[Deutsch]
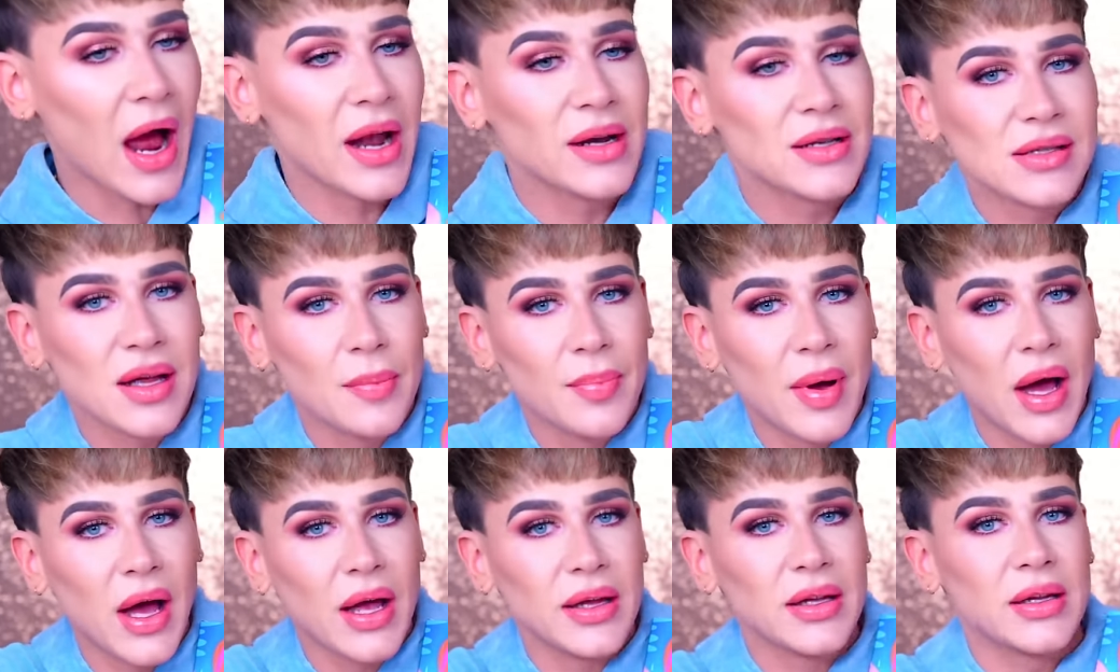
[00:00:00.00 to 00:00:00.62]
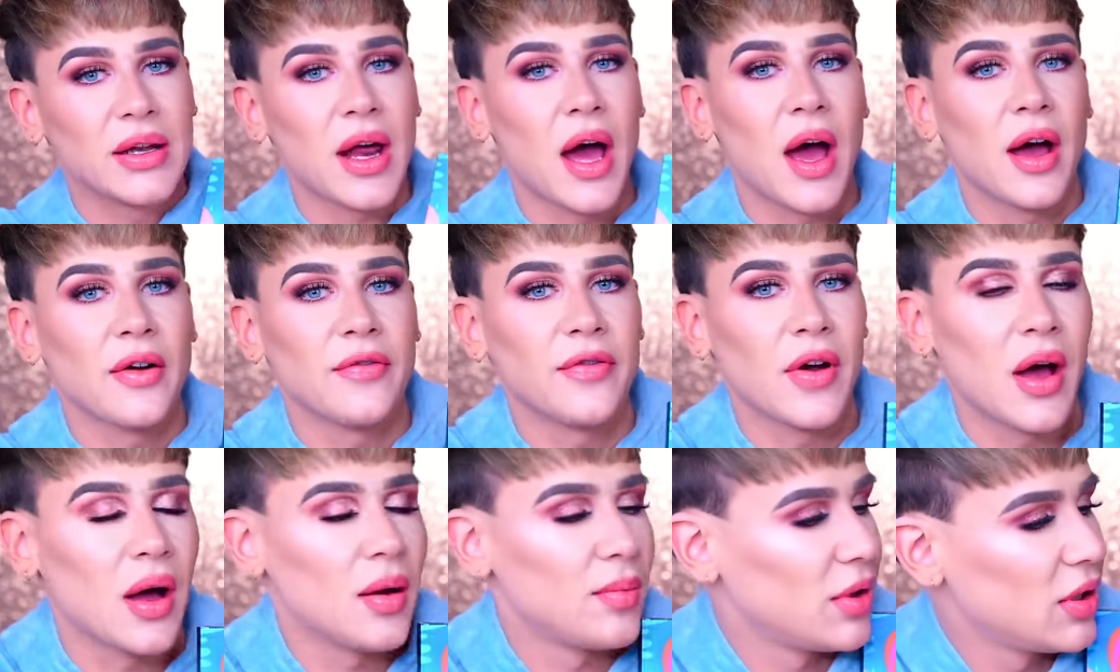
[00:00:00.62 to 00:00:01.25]
alles dabei, jede
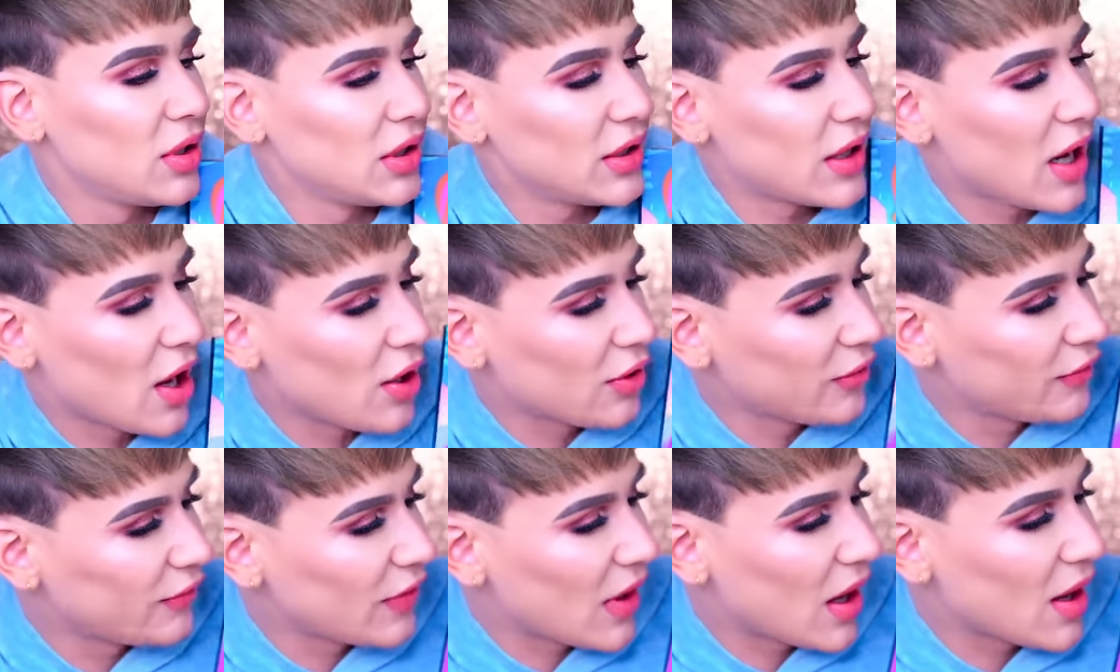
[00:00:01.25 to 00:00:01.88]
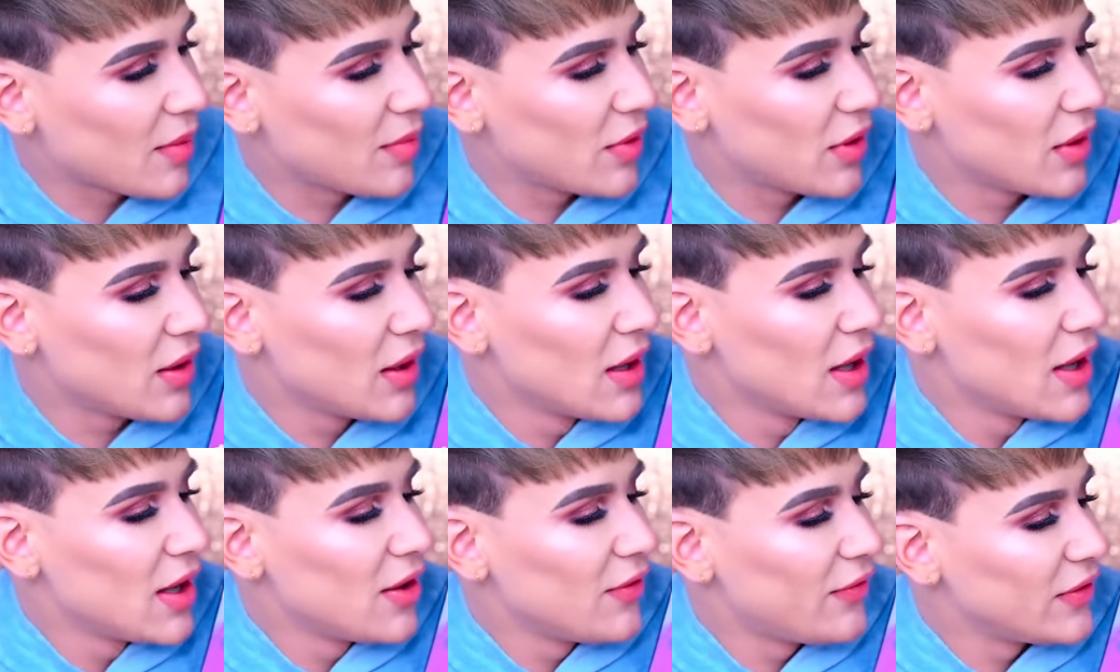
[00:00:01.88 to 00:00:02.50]
Haarfarbe, jede Hautfarbe.
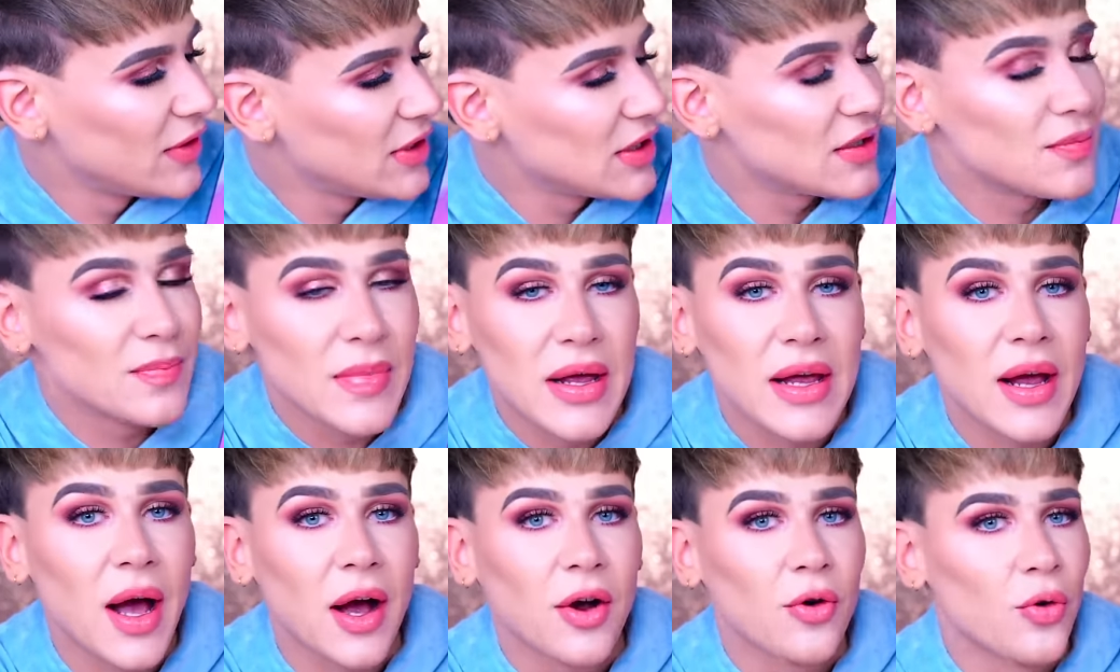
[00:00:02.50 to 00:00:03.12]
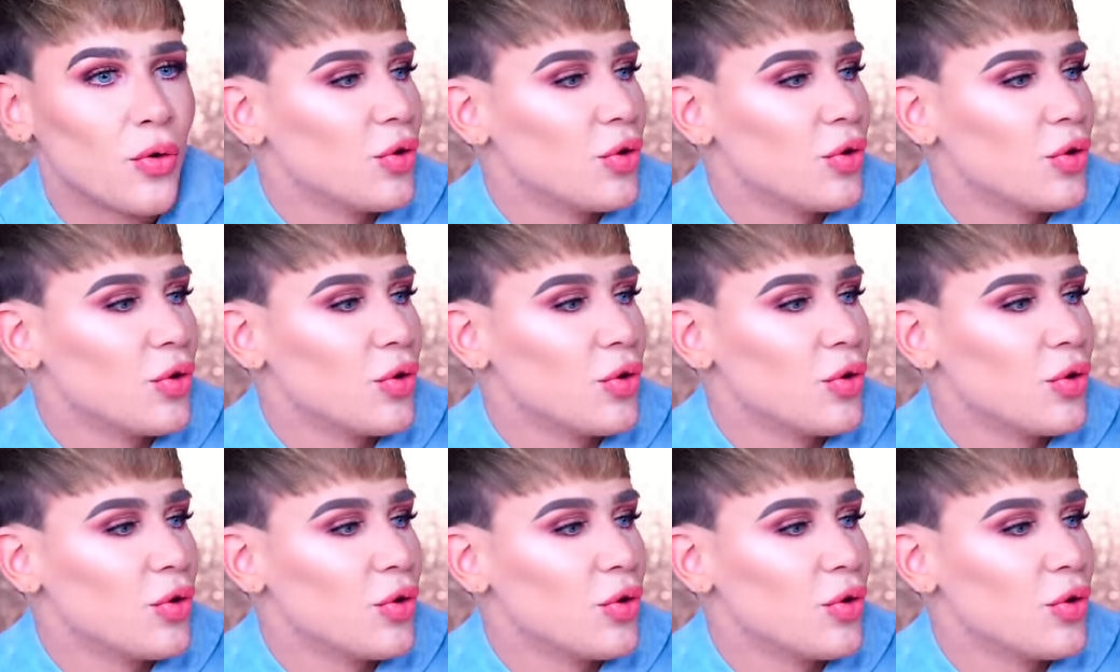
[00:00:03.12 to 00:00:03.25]
Finde ich mega